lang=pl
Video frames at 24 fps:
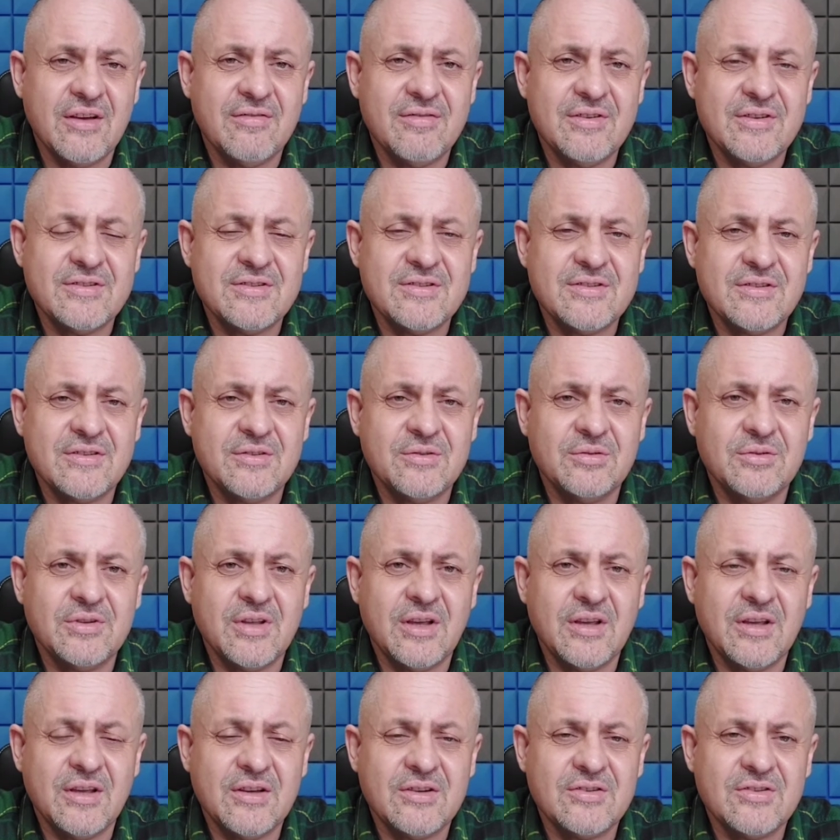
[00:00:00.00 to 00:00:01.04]
a więc
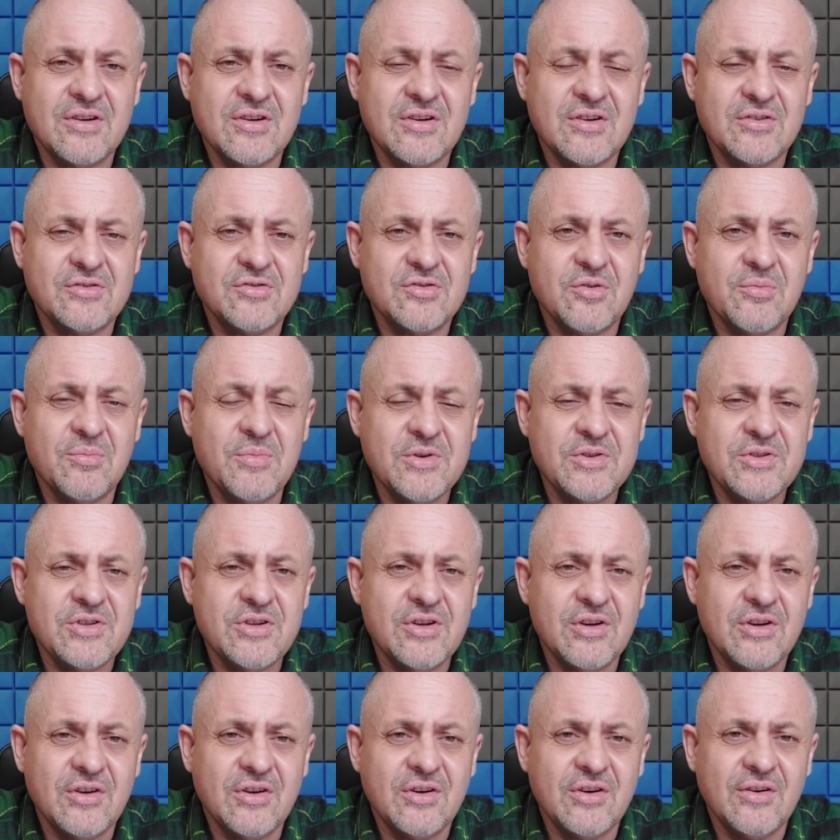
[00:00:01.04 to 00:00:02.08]
tutaj jeżeli chodzi o
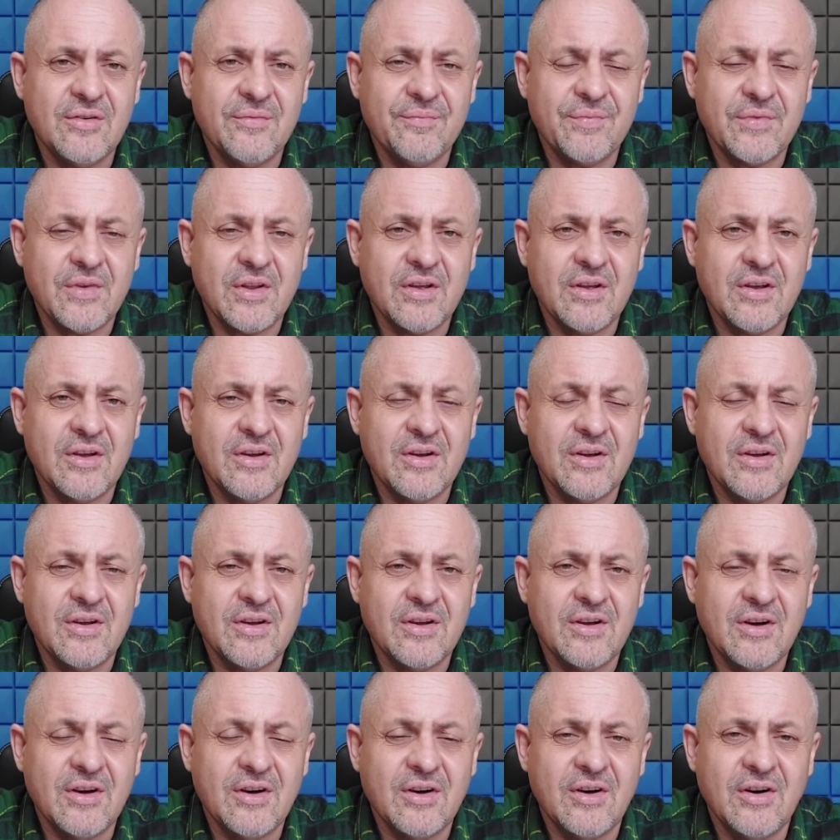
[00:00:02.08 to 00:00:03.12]
myśli, o,
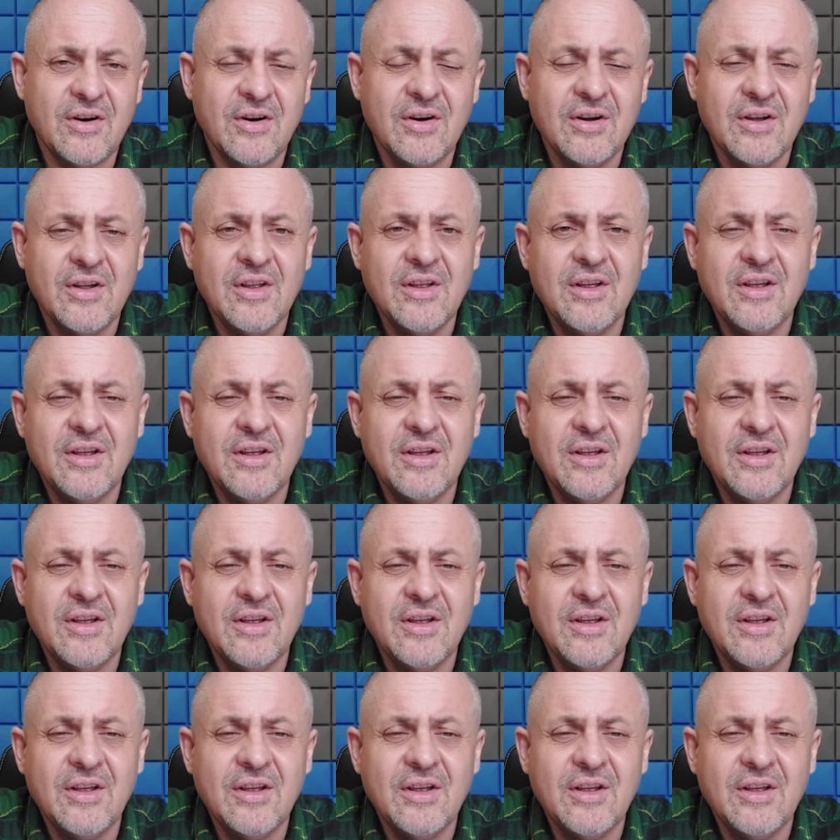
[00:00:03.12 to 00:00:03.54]
e, o,